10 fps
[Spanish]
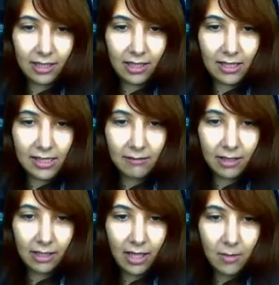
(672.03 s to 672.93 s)
Tana se va
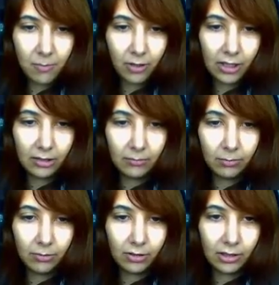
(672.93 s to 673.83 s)
a quedar por ahí,
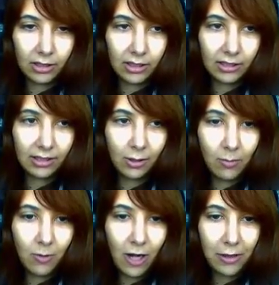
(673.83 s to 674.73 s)
porque estaba,
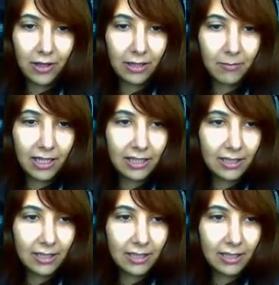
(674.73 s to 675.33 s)
como la que